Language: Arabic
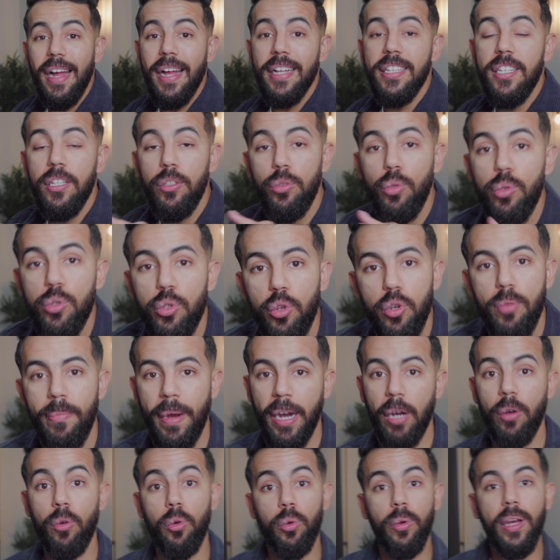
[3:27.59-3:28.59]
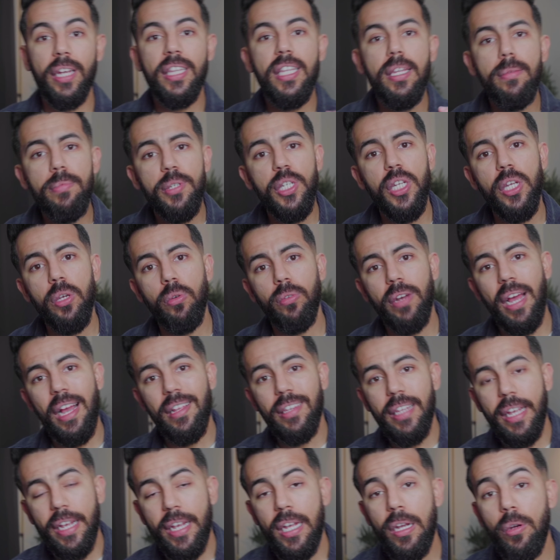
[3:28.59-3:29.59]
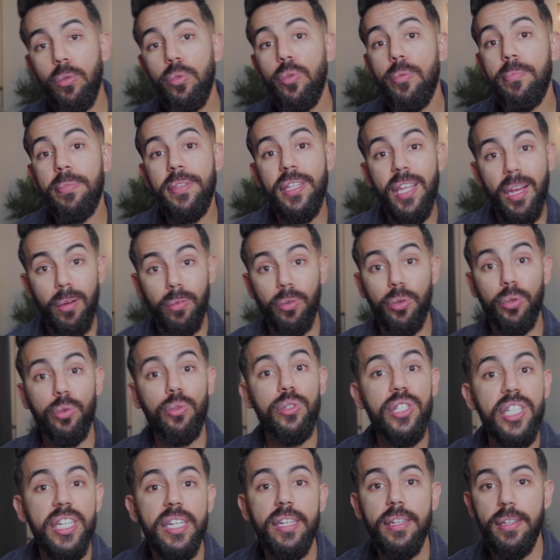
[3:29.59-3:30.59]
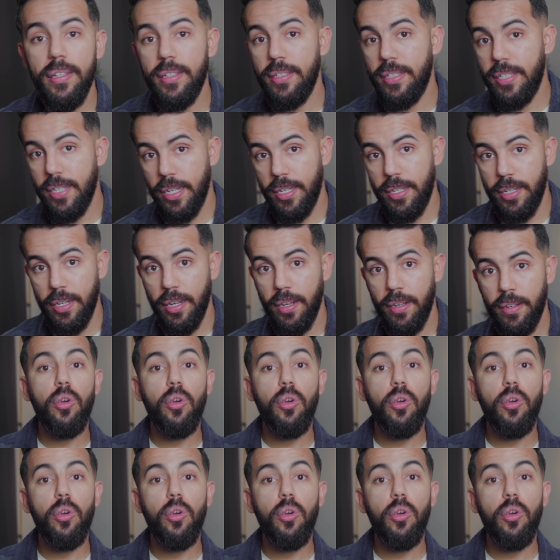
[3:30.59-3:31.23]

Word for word: غادي ندوزو للمعقول غادي نمشيو ناتاكيو ونبداو الروتين ديالنا